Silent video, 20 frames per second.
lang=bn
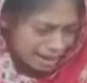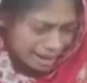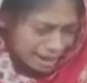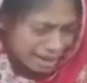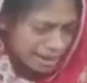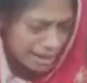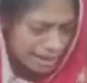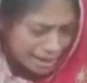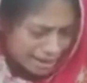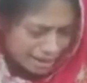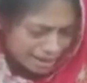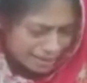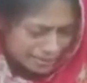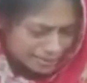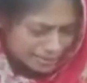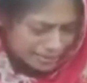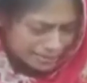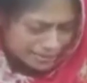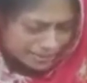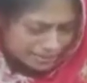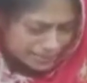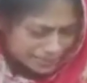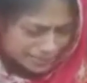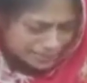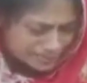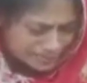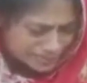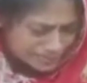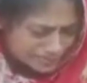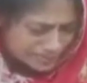পাড়াতে প্রবাসীর
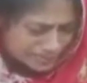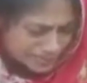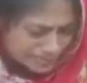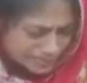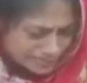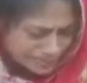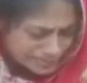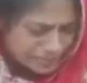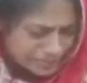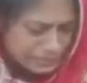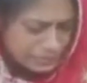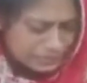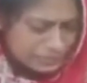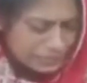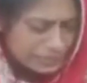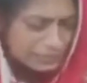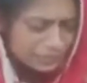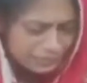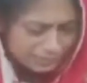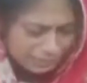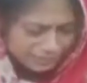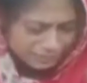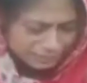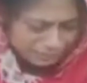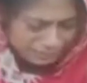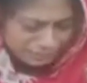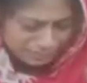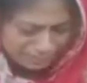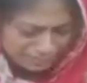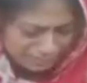স্ত্রী আরেকজনের সাথে আটক
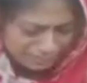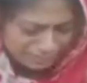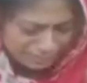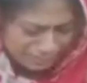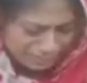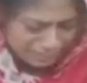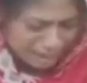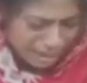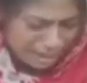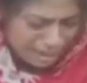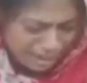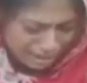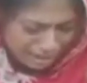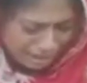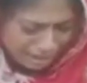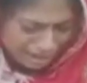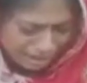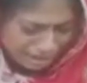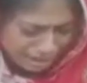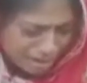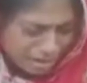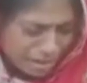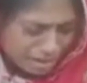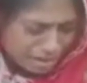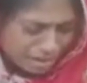এবং এই মুহূর্তে আমরা যেটা